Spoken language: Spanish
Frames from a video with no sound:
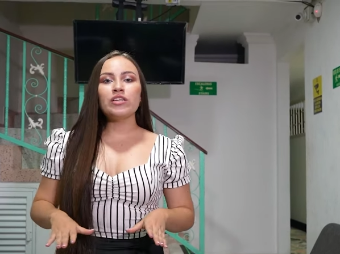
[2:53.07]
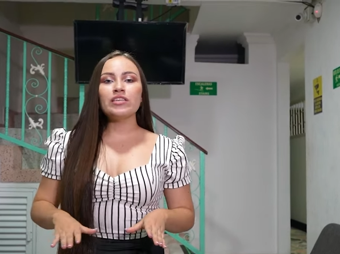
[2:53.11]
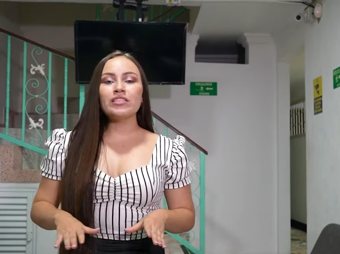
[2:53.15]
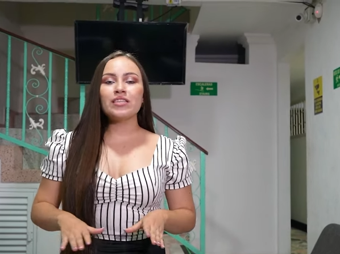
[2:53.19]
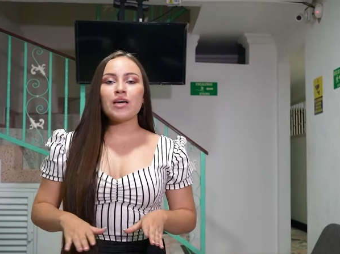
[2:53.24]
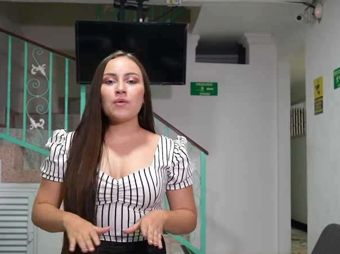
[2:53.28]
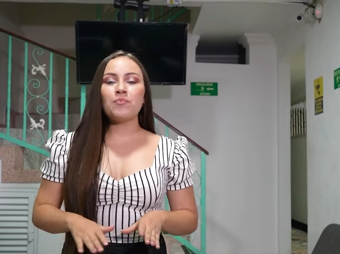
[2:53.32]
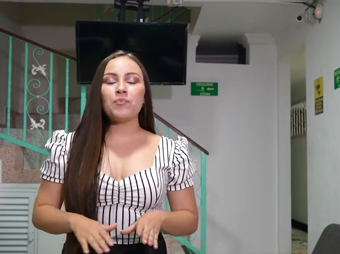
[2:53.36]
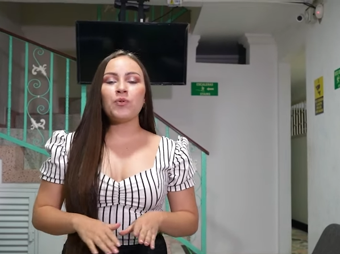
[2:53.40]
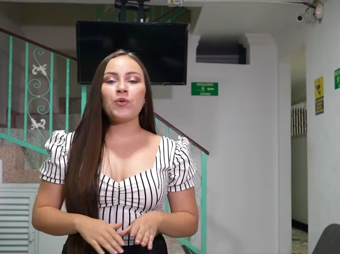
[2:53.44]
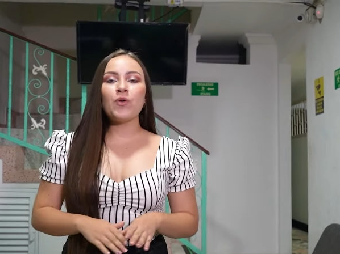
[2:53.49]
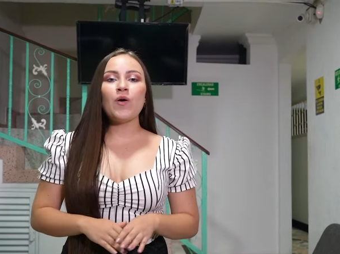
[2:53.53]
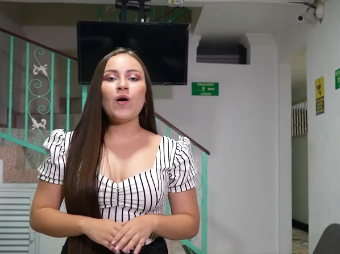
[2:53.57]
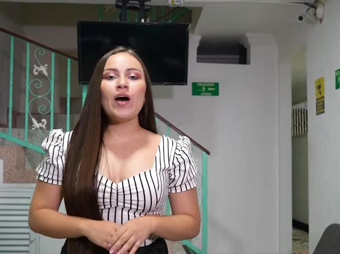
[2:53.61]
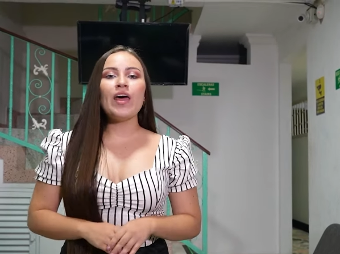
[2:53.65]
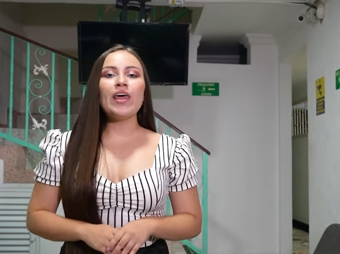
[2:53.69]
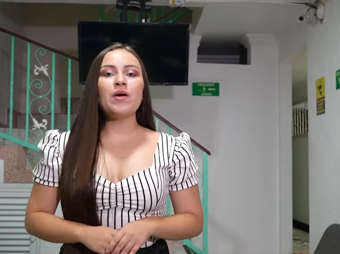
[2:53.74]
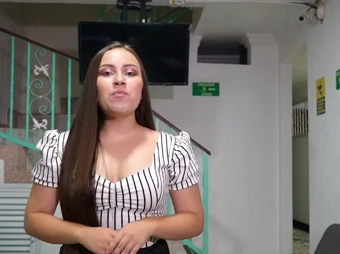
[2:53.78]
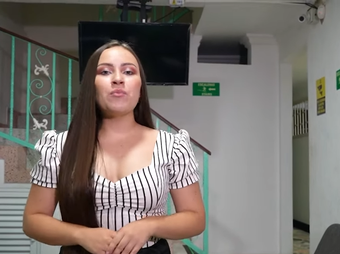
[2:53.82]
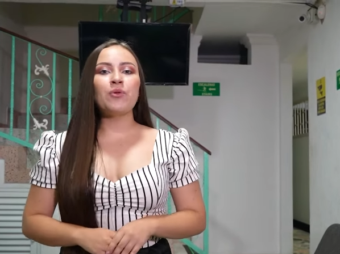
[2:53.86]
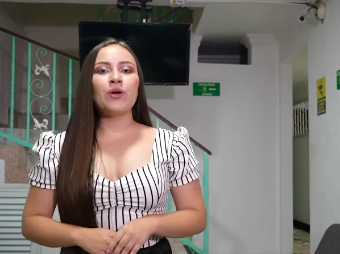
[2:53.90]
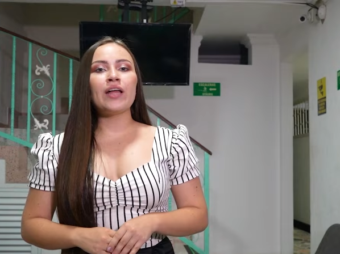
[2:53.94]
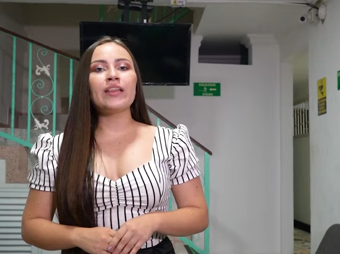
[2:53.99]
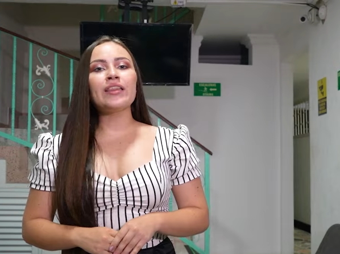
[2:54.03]
de esta prueba
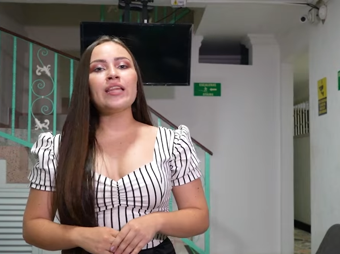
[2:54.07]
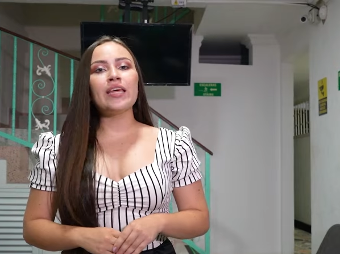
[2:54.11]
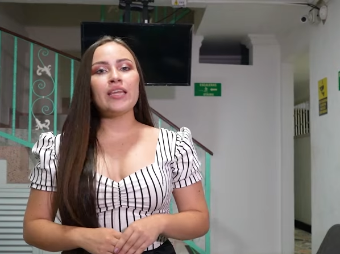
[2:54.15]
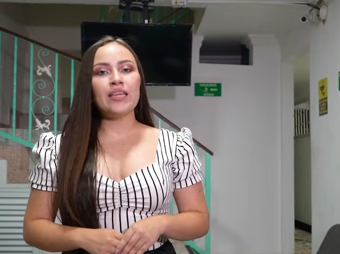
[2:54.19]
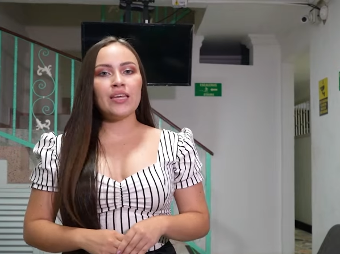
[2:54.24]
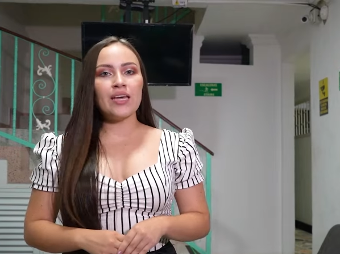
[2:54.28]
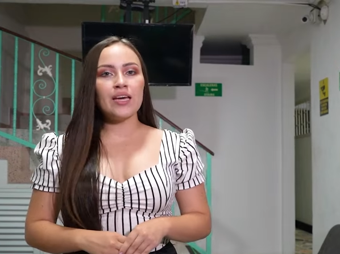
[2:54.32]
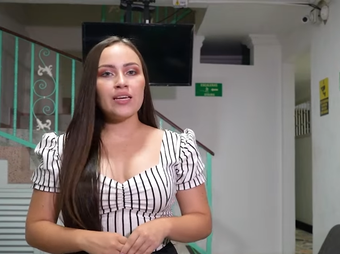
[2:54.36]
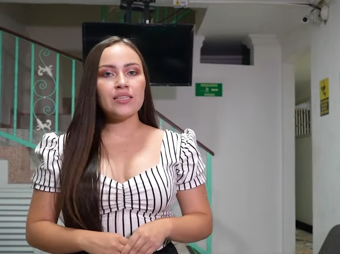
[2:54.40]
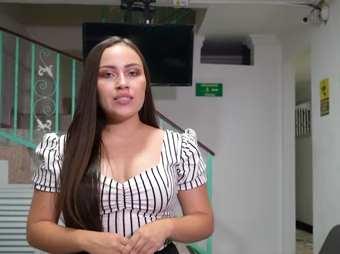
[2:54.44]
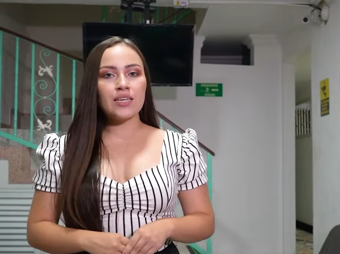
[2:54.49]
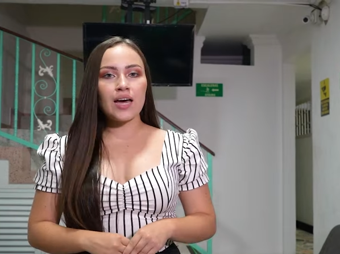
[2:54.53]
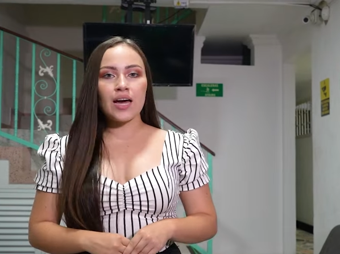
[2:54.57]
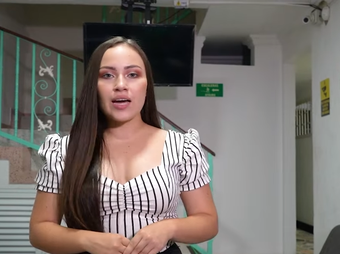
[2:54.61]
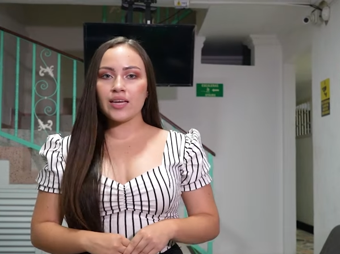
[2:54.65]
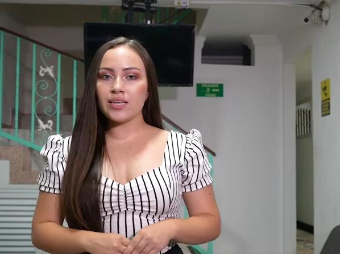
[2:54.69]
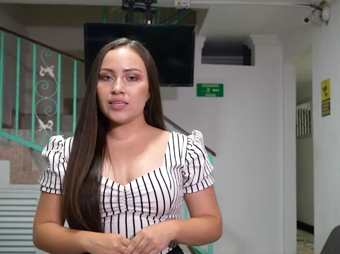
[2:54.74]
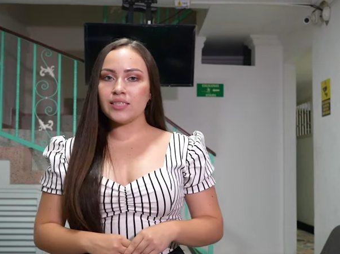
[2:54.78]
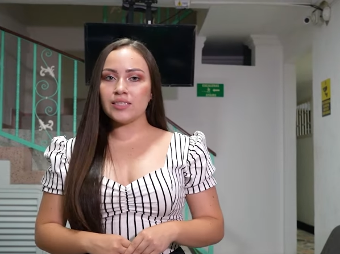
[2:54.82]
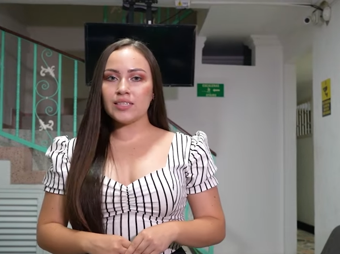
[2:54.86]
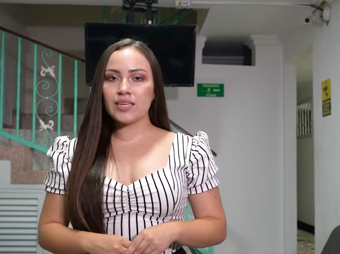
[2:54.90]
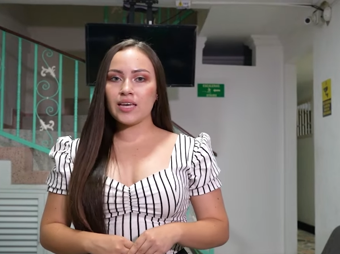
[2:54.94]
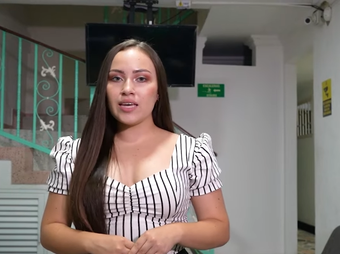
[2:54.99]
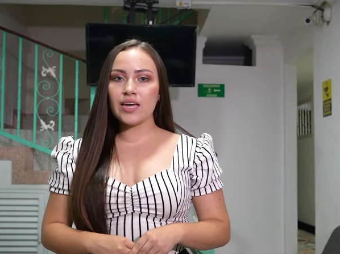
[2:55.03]
demoran de 10 a
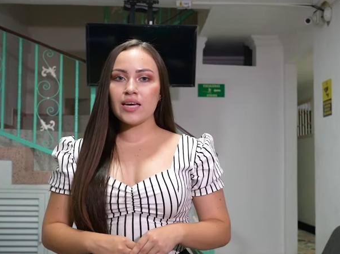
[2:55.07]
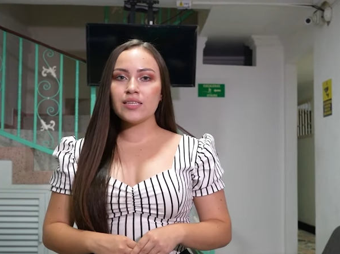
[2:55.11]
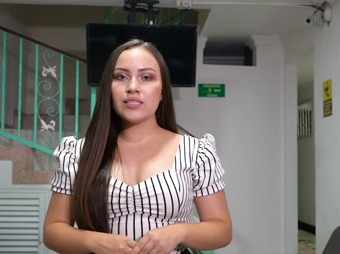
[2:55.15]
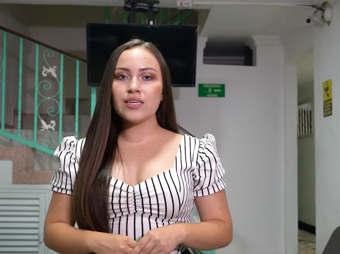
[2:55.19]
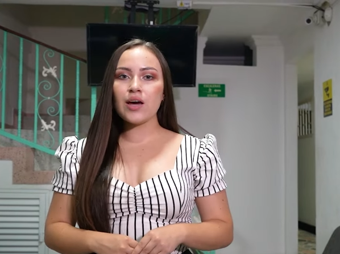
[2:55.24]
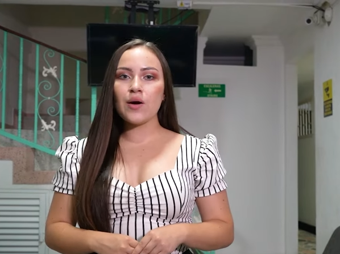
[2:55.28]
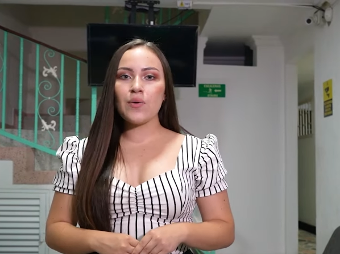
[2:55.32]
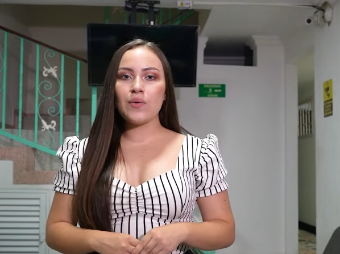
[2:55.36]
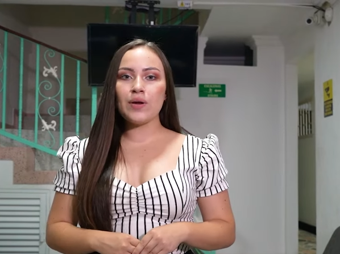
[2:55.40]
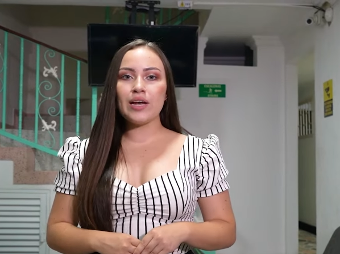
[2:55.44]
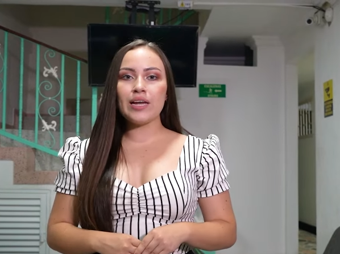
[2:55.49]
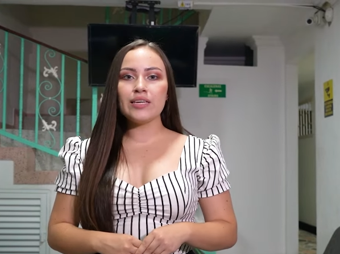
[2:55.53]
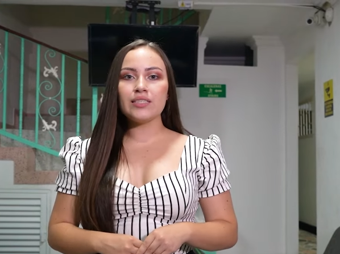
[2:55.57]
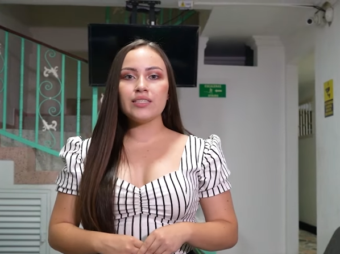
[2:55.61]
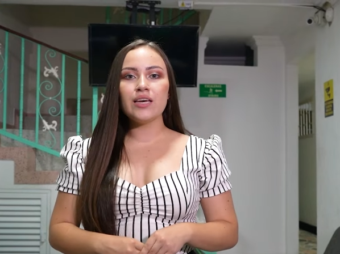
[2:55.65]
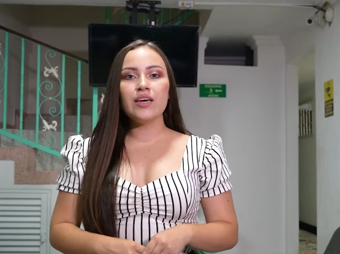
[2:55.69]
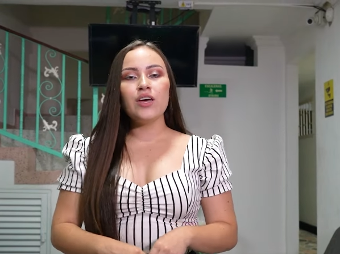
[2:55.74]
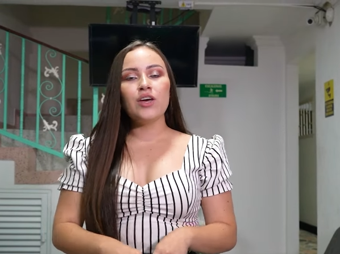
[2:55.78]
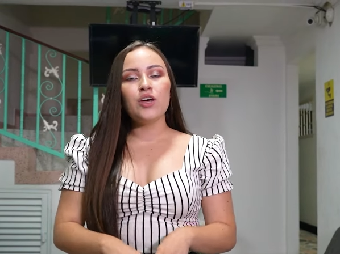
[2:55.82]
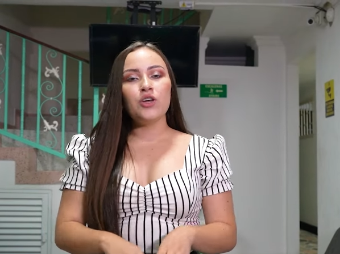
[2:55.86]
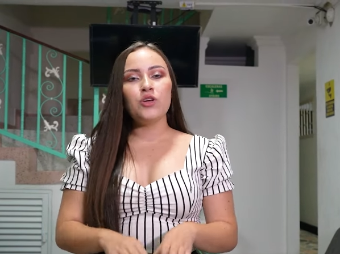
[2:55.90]
15 días hábiles